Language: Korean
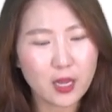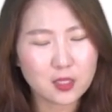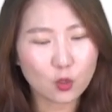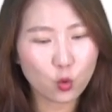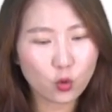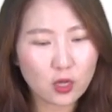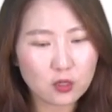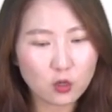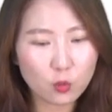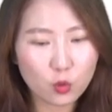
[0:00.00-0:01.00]
자, 그렇게
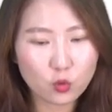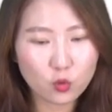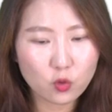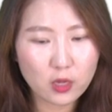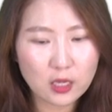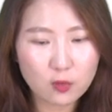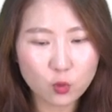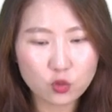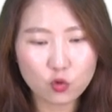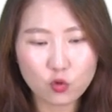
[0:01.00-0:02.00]
의료보건 용역의
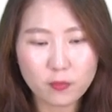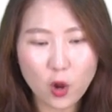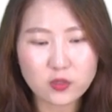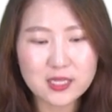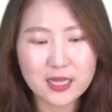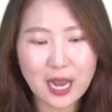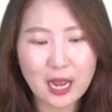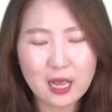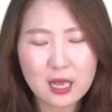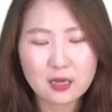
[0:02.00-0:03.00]
기본적으로 면세다.